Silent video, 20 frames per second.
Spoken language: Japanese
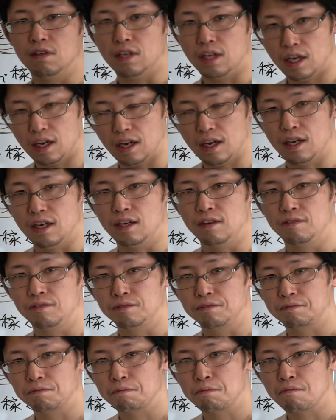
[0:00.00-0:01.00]
ね。
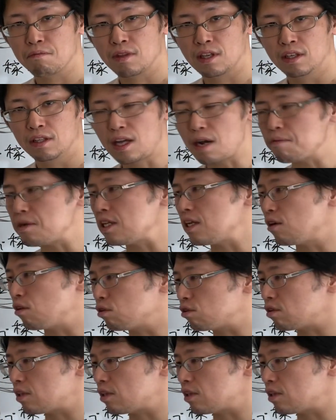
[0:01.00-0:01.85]
ダメなこ